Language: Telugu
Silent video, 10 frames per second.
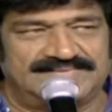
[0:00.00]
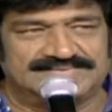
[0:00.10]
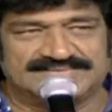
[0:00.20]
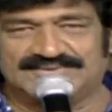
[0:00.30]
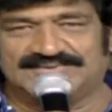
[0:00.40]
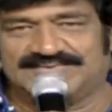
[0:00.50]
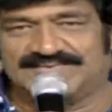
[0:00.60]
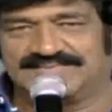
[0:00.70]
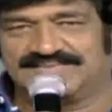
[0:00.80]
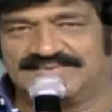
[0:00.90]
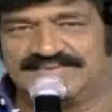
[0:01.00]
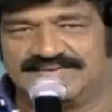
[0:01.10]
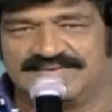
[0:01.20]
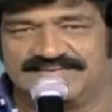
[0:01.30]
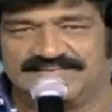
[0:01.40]
సో
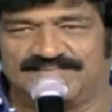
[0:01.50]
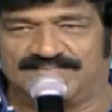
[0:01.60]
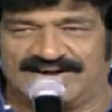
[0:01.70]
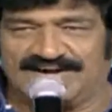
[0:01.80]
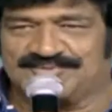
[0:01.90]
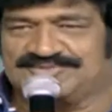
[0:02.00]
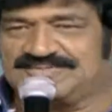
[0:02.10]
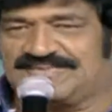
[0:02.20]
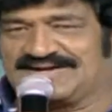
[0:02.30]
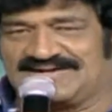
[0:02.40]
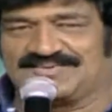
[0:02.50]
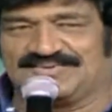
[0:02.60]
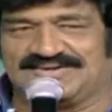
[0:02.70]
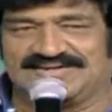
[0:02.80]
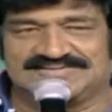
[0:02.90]
వాళ్ళ గురించి
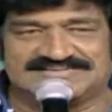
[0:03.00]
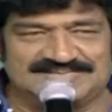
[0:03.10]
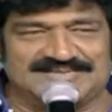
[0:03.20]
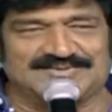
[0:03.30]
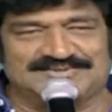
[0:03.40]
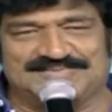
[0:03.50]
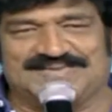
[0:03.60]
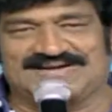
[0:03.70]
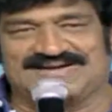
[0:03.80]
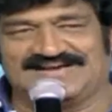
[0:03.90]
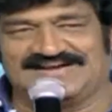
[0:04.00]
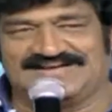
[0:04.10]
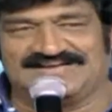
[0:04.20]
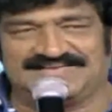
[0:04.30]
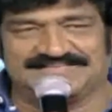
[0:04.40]
మాట్లాడకుండా సినిమా గురించి
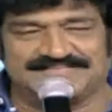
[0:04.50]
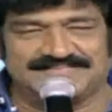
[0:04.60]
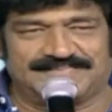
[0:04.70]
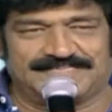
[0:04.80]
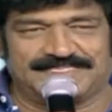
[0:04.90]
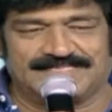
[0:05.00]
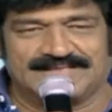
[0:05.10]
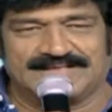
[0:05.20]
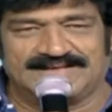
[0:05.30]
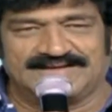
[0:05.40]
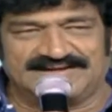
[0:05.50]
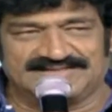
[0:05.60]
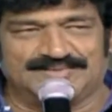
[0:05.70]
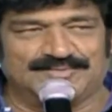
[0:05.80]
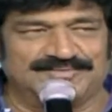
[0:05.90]
మాట్లాడాలంటే నా
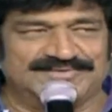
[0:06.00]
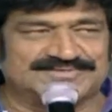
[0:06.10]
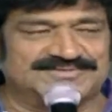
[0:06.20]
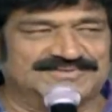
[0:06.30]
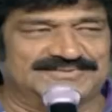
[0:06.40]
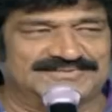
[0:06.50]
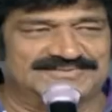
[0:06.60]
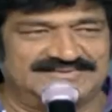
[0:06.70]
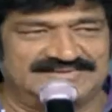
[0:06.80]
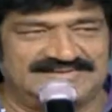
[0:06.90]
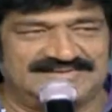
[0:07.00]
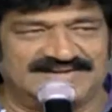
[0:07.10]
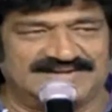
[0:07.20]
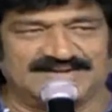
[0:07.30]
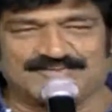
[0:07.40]
తమ్ముడు విష్ణు
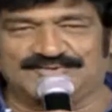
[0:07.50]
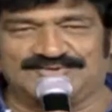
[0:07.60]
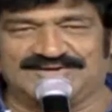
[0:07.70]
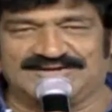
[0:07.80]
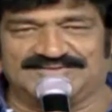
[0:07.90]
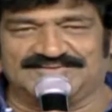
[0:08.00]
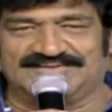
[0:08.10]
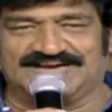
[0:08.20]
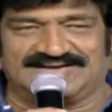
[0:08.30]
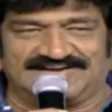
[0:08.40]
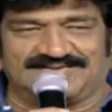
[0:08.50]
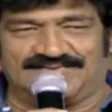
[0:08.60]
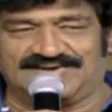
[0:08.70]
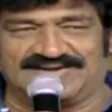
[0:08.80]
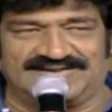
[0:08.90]
లక్కున్నోడు కాదు ఇందాక
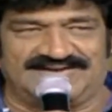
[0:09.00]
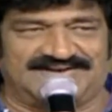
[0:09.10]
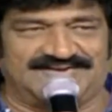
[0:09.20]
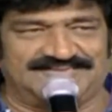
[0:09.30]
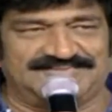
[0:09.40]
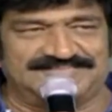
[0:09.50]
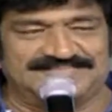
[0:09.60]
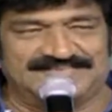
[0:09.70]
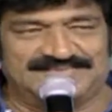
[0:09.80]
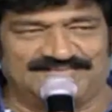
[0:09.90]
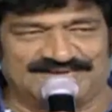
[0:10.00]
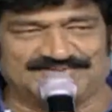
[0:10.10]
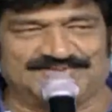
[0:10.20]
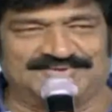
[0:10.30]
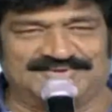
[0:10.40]
కోనన్నట్లు
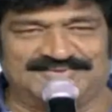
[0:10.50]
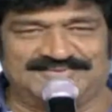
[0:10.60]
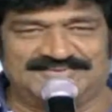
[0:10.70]
వర్తున్నోడు